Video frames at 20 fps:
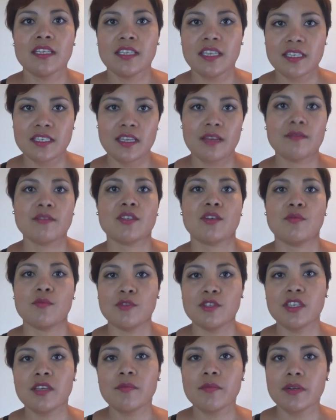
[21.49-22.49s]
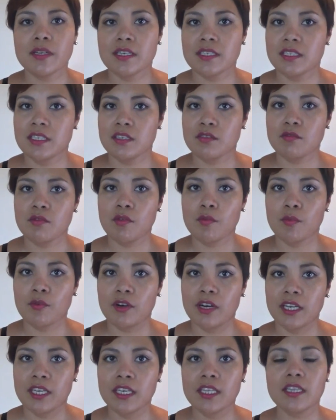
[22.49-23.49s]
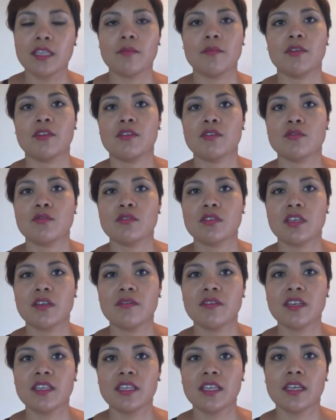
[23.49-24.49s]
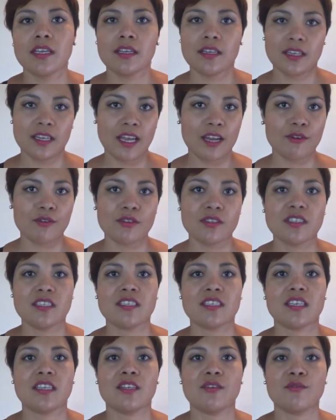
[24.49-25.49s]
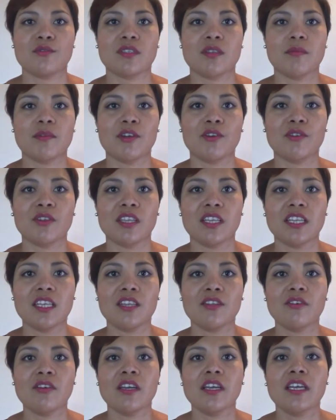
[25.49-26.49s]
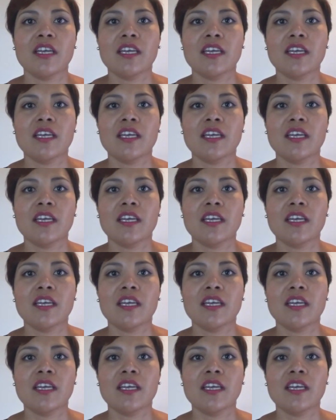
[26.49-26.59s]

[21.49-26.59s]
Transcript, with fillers: Ya sabes, como siempre, que si eres nuevo por aquí, te invito a suscribirte. Claro, si es que te gusta mi contenido.